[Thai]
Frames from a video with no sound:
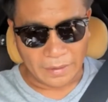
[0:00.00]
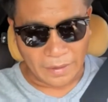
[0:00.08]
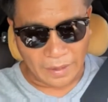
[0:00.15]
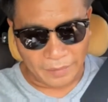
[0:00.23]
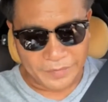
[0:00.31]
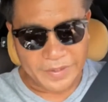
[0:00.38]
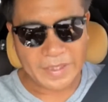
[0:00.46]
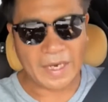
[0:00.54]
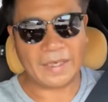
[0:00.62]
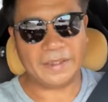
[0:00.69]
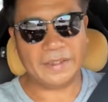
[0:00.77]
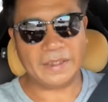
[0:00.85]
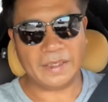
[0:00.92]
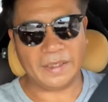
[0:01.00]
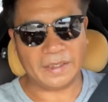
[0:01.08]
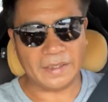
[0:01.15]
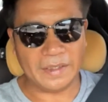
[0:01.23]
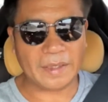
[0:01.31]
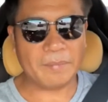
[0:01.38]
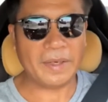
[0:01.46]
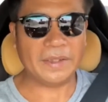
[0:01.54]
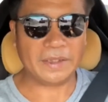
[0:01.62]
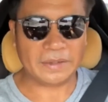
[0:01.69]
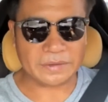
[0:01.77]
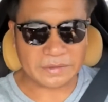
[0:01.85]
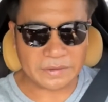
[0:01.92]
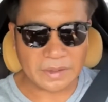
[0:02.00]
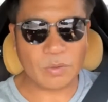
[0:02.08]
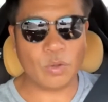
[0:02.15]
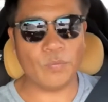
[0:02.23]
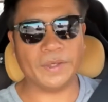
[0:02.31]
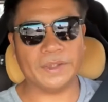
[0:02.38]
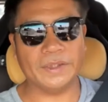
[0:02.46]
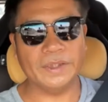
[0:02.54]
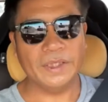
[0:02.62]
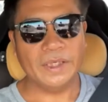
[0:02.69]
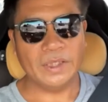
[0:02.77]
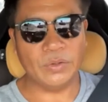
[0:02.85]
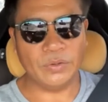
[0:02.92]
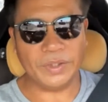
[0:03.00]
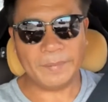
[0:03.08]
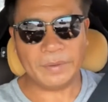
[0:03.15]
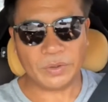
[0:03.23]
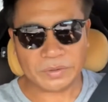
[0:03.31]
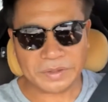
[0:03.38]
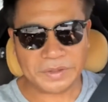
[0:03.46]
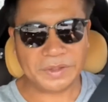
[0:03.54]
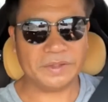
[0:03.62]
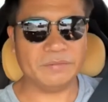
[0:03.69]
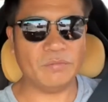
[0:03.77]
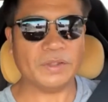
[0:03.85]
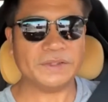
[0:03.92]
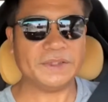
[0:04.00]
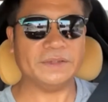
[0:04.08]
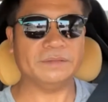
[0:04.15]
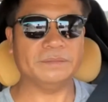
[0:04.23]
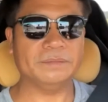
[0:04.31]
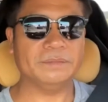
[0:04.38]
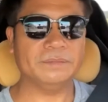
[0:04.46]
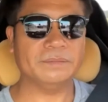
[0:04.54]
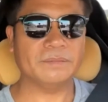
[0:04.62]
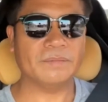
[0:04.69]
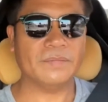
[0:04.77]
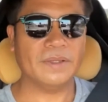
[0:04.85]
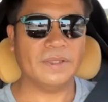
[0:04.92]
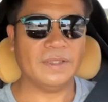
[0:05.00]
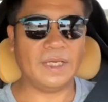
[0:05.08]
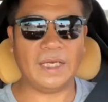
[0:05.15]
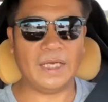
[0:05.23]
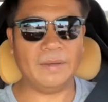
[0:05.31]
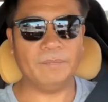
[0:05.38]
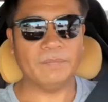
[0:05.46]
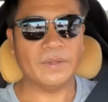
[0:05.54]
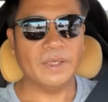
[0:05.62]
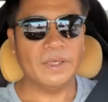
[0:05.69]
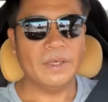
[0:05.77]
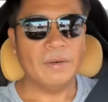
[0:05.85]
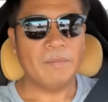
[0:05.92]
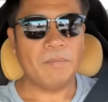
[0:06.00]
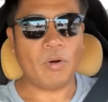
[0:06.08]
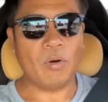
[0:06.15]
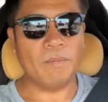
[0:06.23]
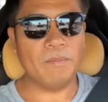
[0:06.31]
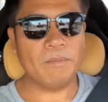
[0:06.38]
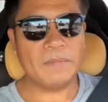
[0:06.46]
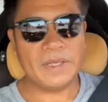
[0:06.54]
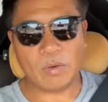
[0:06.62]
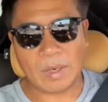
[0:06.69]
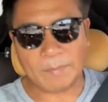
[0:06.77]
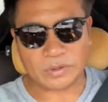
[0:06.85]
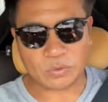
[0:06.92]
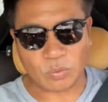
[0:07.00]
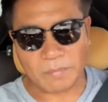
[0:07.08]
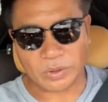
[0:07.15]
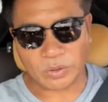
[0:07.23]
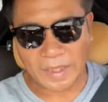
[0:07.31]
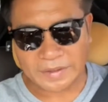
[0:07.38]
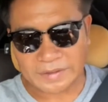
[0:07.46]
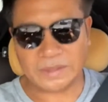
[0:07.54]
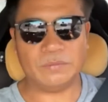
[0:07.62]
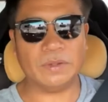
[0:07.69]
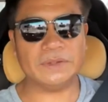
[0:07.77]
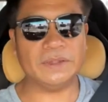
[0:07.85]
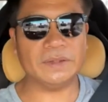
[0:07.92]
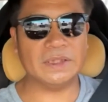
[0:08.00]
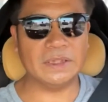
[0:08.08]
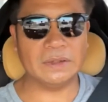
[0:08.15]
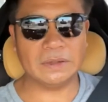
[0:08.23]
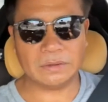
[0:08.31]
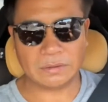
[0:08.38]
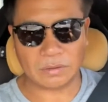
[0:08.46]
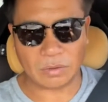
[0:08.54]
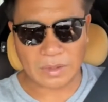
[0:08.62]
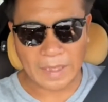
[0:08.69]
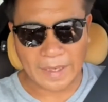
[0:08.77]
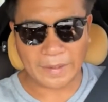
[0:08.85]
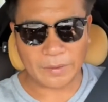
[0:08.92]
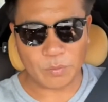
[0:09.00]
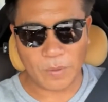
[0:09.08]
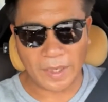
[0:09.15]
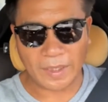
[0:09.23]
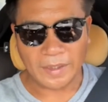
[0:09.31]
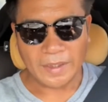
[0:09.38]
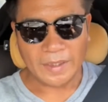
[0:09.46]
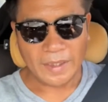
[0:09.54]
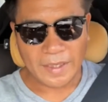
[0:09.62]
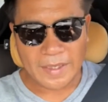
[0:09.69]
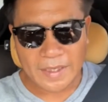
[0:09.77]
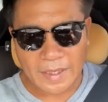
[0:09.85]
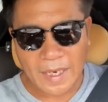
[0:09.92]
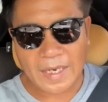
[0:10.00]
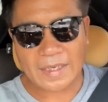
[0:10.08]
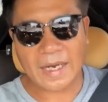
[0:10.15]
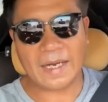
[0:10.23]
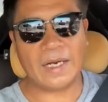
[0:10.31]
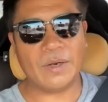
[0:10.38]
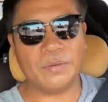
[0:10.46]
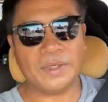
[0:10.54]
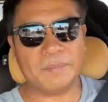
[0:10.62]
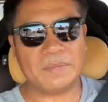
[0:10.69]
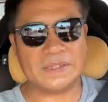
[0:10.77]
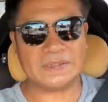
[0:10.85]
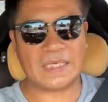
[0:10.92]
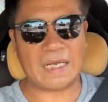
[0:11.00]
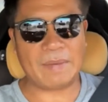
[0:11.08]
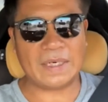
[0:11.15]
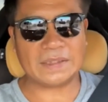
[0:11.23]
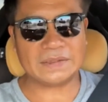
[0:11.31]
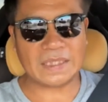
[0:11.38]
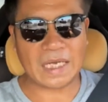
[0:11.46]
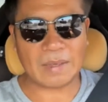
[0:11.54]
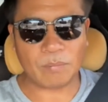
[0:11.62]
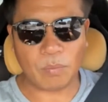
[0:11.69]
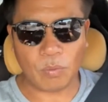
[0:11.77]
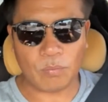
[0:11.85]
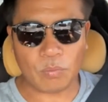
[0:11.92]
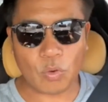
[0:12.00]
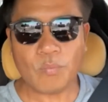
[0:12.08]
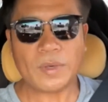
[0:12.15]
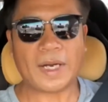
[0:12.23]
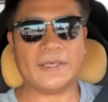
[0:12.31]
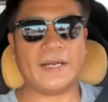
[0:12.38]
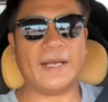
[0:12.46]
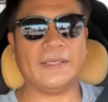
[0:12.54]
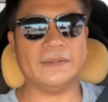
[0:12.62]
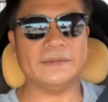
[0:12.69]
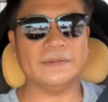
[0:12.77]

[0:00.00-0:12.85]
หาวิธีการที่จะหลีกเลี่ยงไม่ให้ติดเชื้อโควิด โดยที่ไม่ต้องฉีดวัคซีนนะฮะผมมีความประสงค์ไม่ต้องการฉีดวัคซีนคือต้องการให้รู้ว่านี่ร่างกายเราเนี่ยมันสามารถสร้างภูมิคุ้มกันได้